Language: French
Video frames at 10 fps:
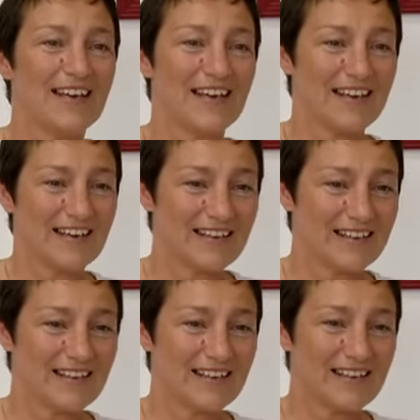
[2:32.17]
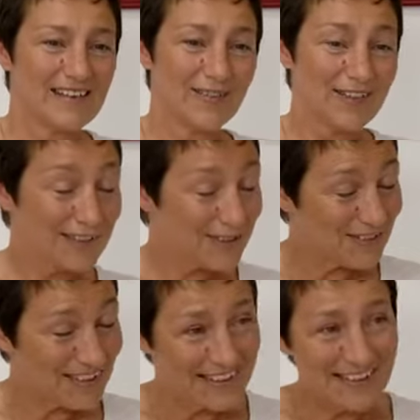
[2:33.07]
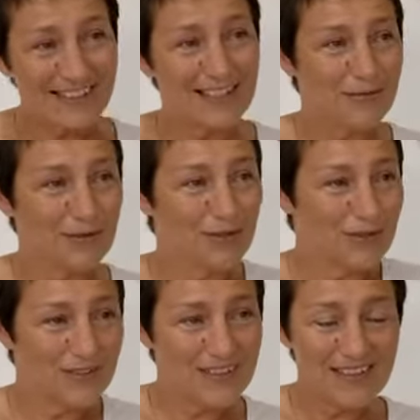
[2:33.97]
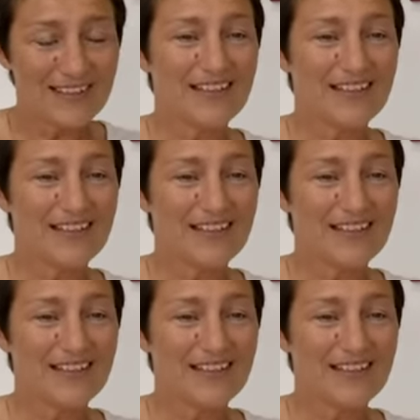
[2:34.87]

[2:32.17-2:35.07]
Euh, on a trouvé un équilibre de vie.